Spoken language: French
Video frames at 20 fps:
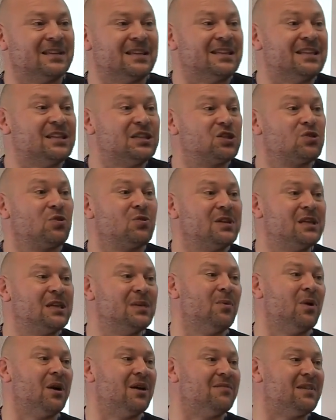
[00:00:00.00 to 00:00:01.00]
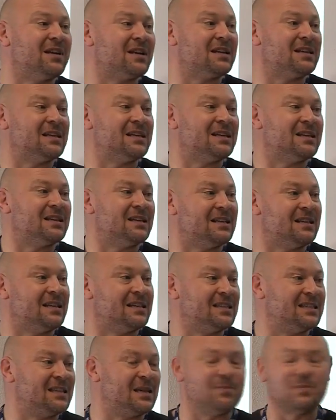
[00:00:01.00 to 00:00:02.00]
y a des champs libres avec
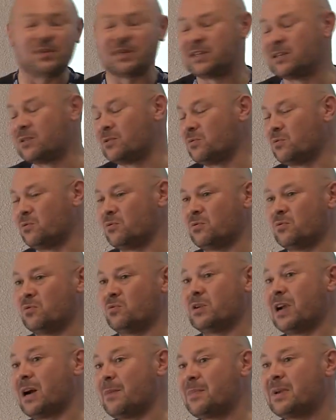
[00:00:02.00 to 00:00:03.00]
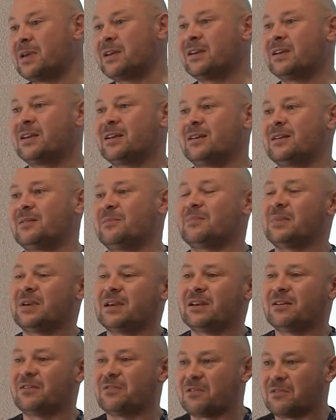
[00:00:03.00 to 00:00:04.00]
les, épis ou, la paix,
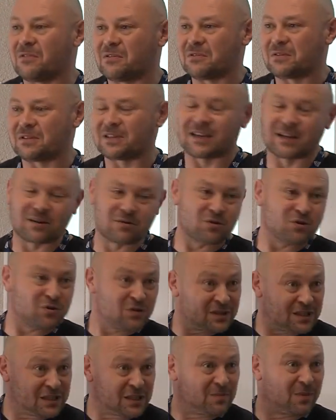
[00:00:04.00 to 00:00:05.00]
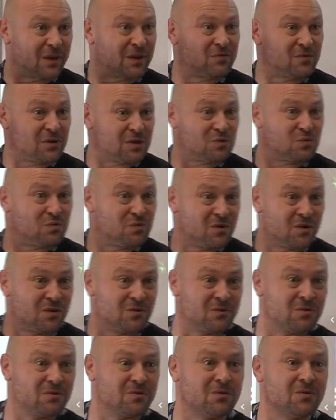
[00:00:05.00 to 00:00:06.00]
mais c'est quelque chose qui se prévoit
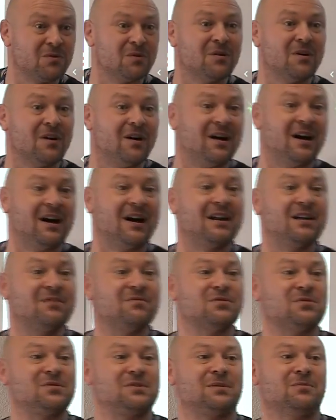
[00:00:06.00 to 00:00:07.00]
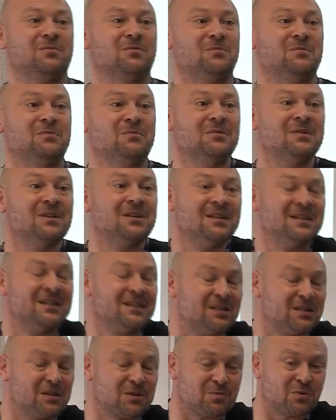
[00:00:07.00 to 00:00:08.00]
souvent à l'avance
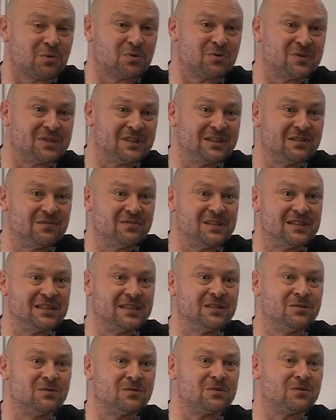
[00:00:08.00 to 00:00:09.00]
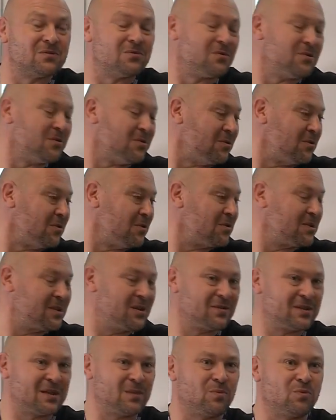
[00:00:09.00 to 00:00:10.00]
je pense que c'est difficile de se lancer
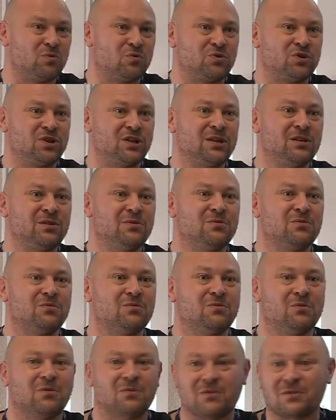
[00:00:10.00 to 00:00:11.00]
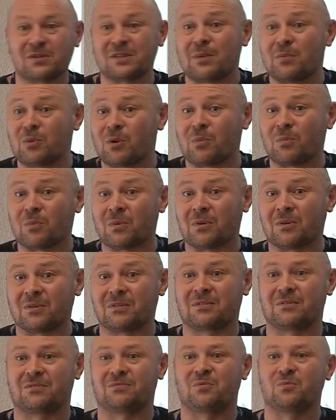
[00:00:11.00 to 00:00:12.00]
dans un projet euh, en septembre.
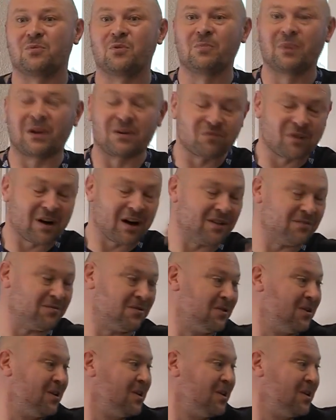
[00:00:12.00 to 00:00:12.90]
Il vaut mieux le prévoir avant.